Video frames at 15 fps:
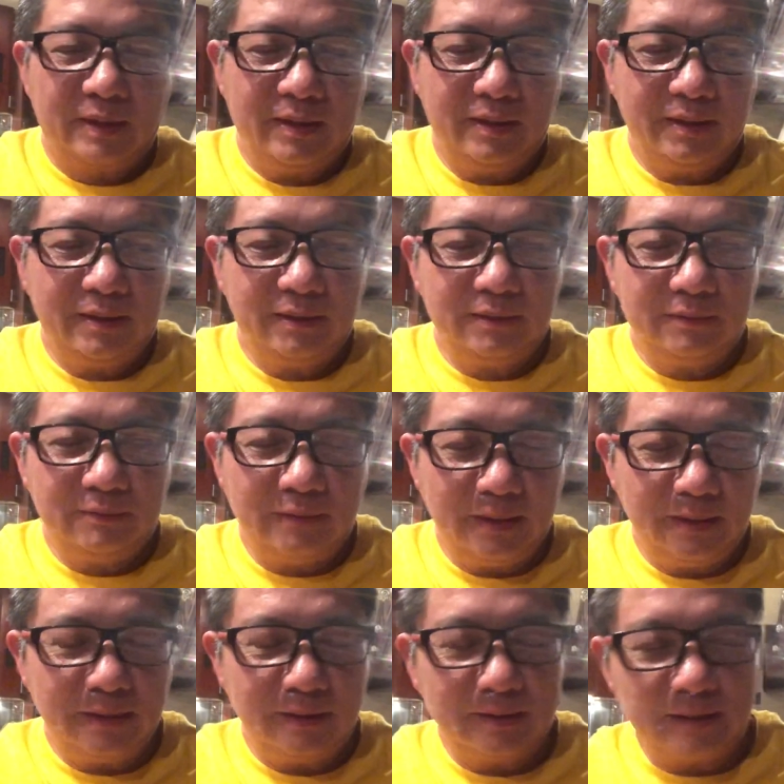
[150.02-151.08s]
chứ không
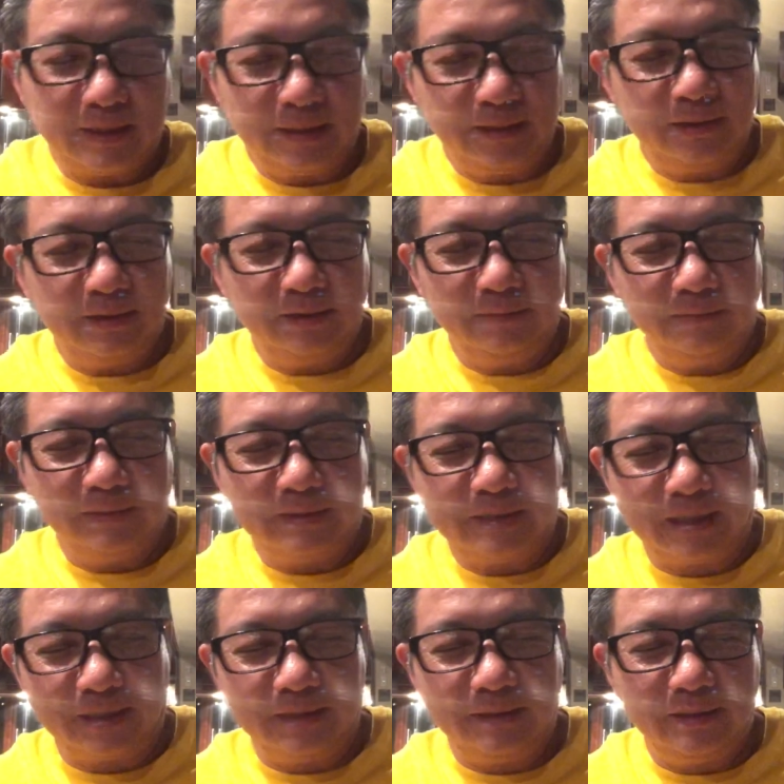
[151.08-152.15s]
phải lên đây để mà
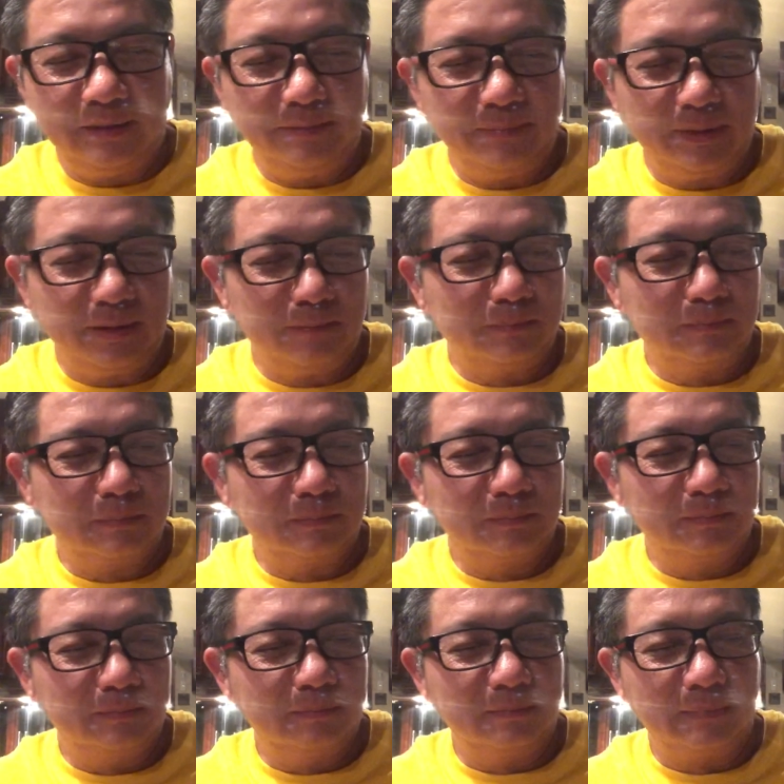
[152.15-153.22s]
tranh với mấy
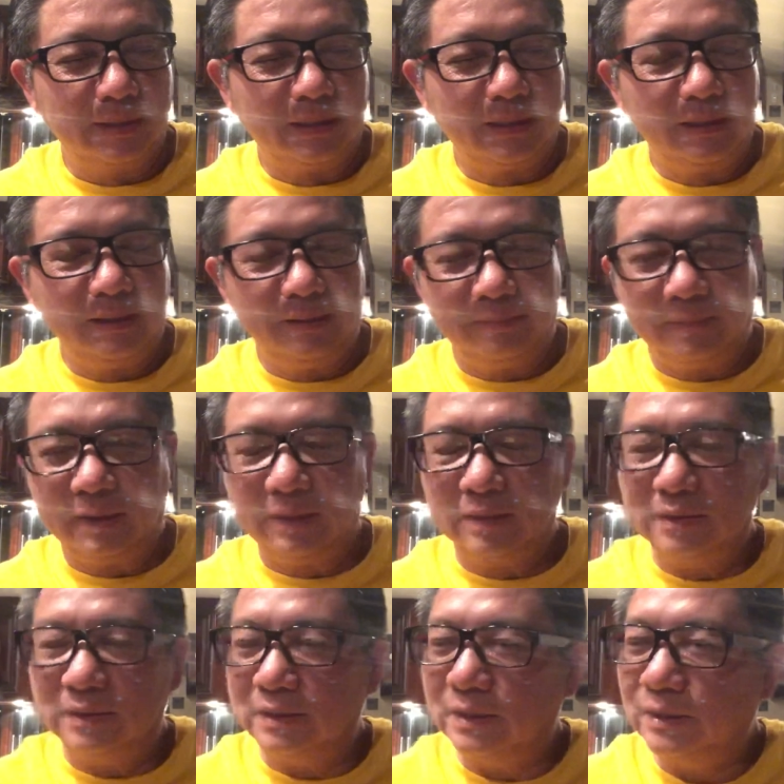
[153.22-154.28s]
ông mấy mấy cái
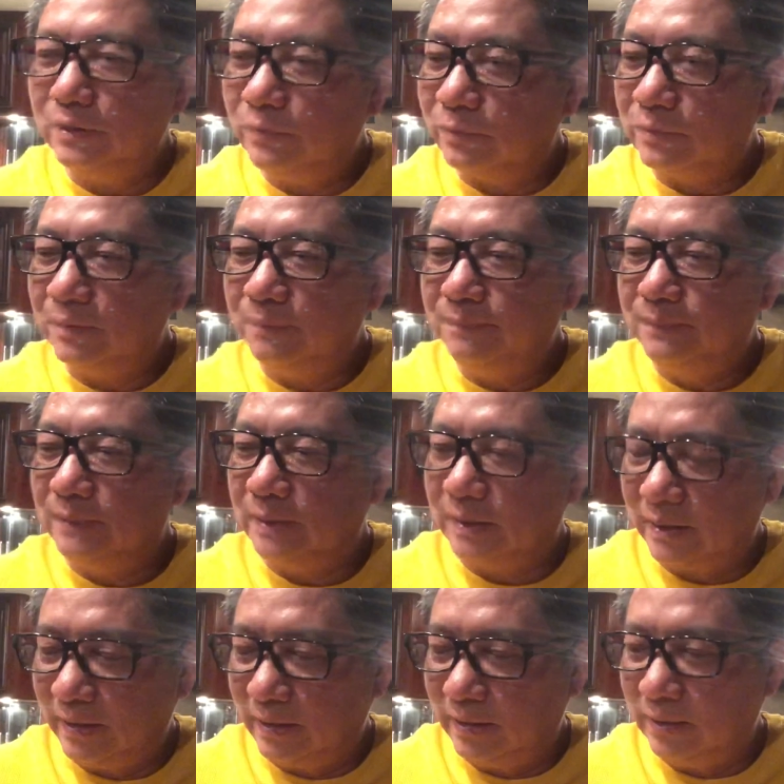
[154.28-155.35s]
người trên youtube rồi
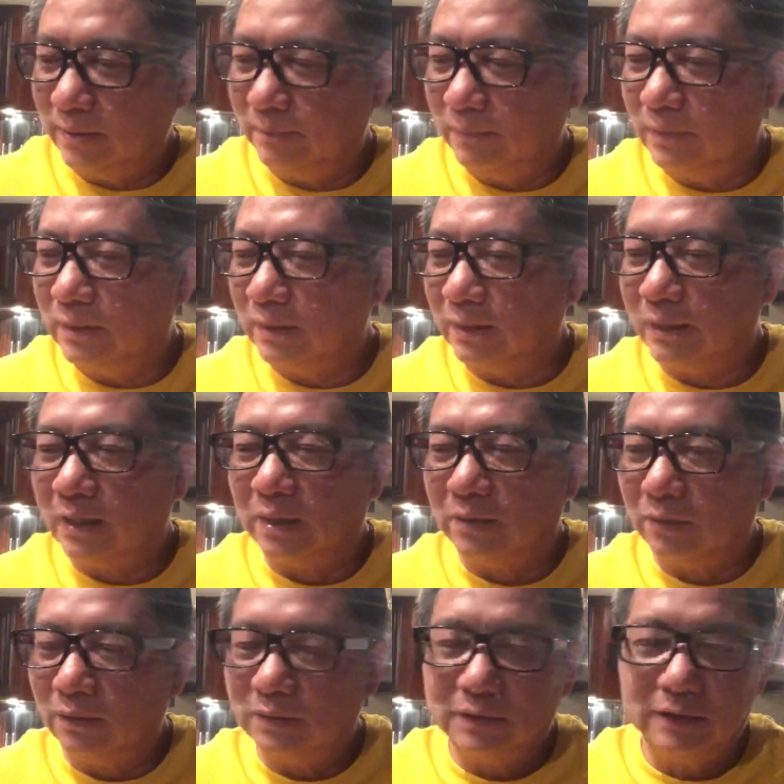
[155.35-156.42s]
cái mà người ta
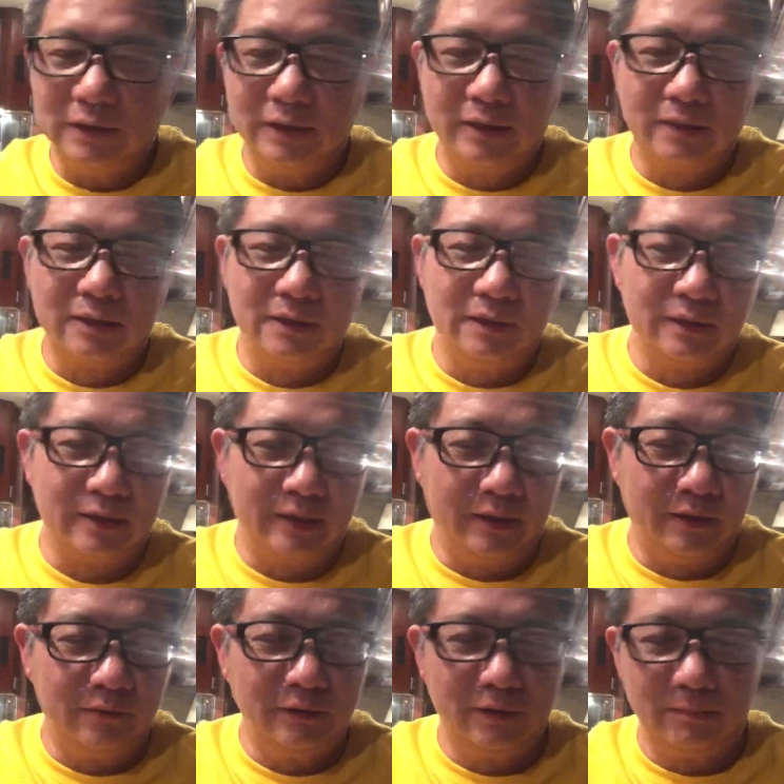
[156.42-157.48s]
nói đường việc nói ăn
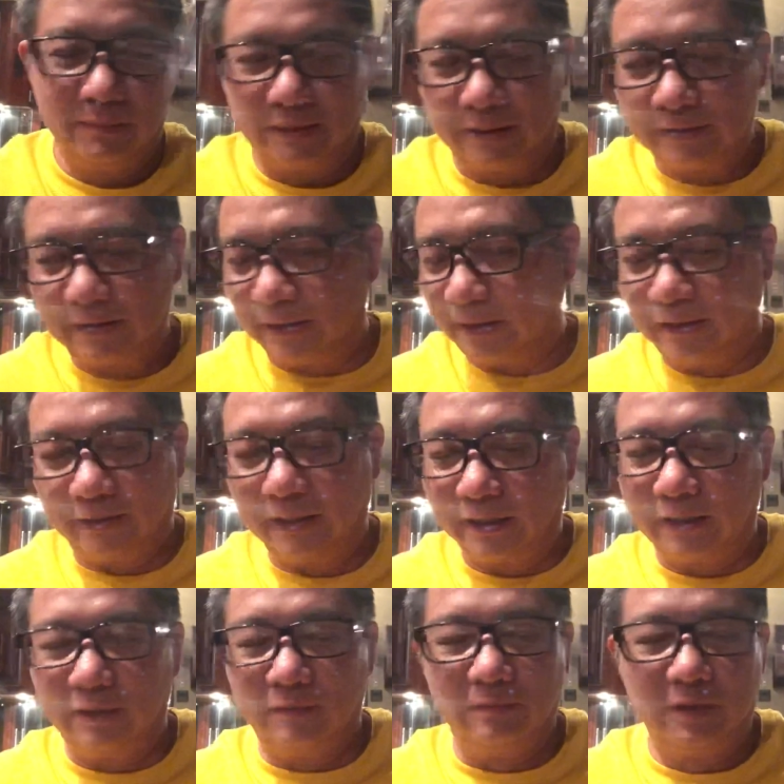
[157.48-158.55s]
nẻo nhưng mà thật sự kiện này
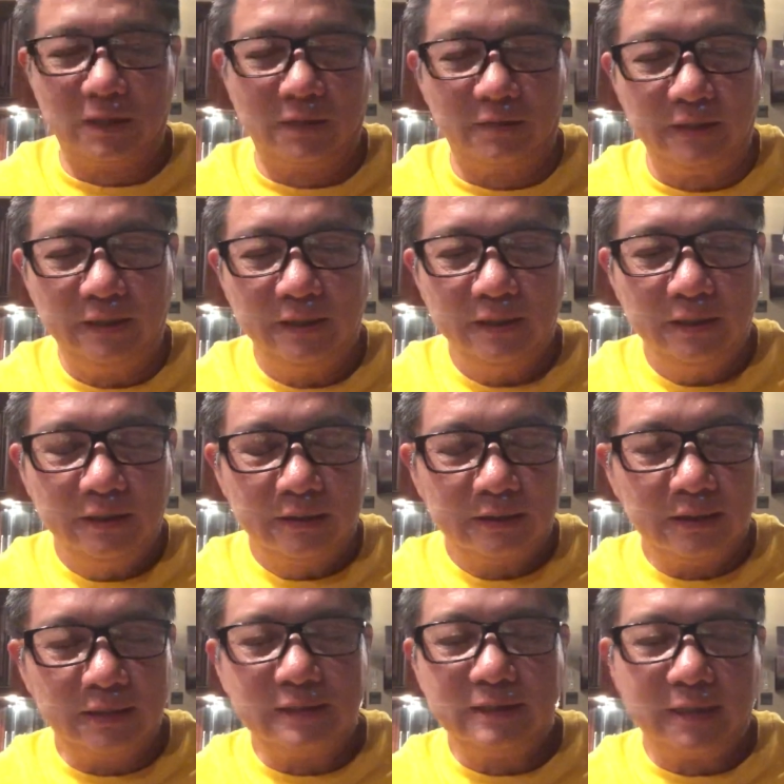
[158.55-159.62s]
kiện quá nói
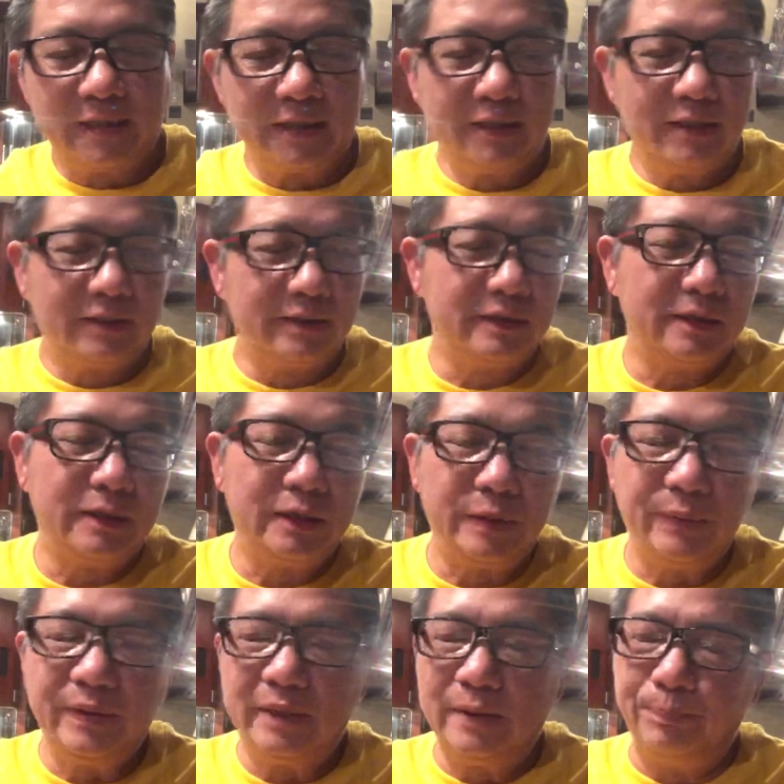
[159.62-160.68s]
từ sáng giờ trên
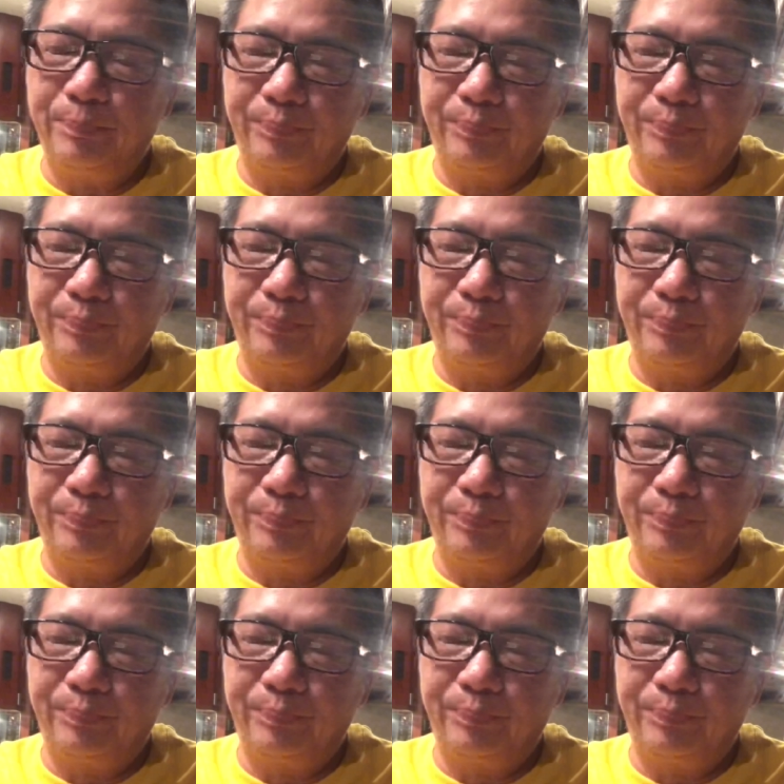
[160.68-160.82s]
núi á